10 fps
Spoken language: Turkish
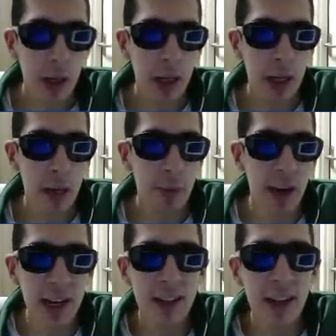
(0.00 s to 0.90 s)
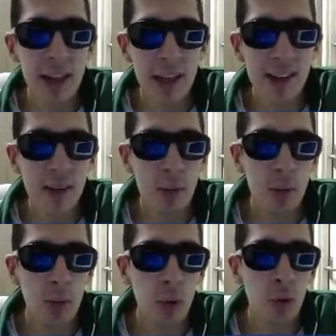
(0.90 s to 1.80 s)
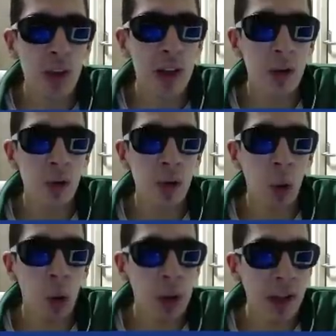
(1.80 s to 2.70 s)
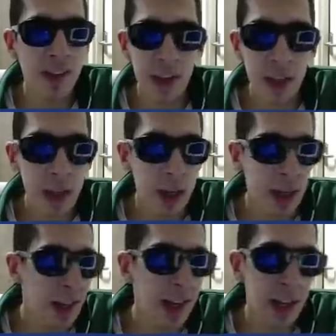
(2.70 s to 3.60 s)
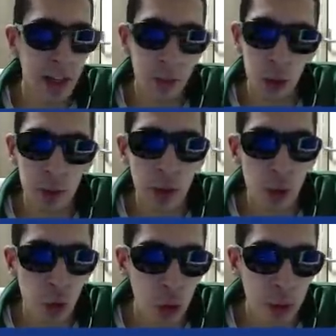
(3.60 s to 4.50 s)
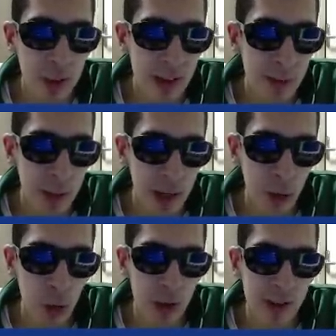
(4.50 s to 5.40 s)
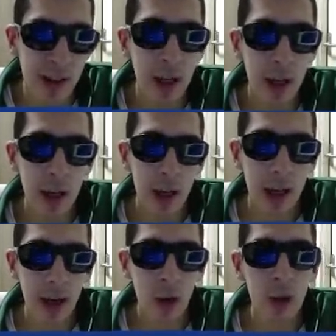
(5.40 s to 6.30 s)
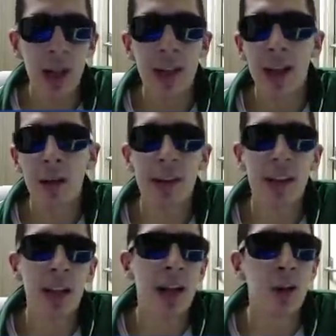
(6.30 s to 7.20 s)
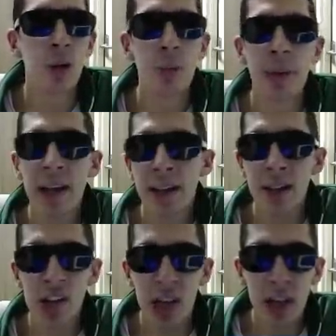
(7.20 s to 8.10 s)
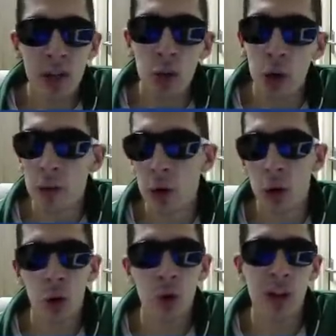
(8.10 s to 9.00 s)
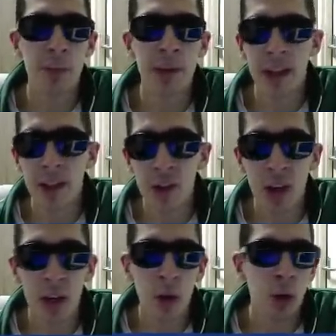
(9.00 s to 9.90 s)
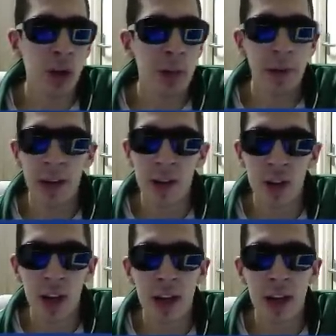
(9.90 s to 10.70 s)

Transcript: E, para yatıran kesim %10 desen e, yarı yarıdır büyük ihtimal. %10'luk bir kesim para yatırıyor desen. E, onlar da abi zaten her türlü para yatıracak. Server kötü olsa da para yatıracak, iyi olsa da para yatıracak.